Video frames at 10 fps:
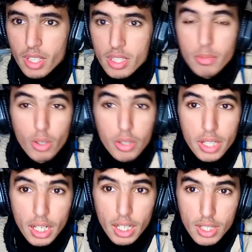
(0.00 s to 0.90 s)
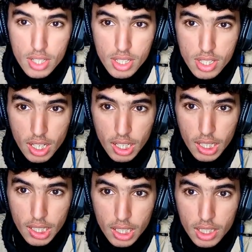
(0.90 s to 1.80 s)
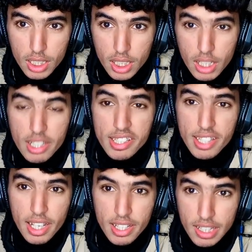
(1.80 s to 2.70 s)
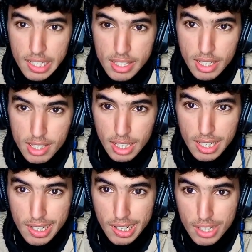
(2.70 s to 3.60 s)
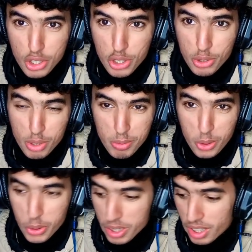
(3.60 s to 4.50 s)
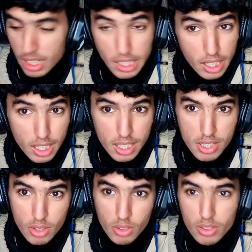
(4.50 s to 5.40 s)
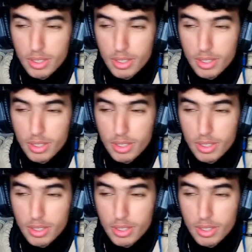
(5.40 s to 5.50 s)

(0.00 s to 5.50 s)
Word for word: سمحوا لنا الجيش تاع ليستان ليستان تاع الارتيزون سمحوا لنا رانا نقصروا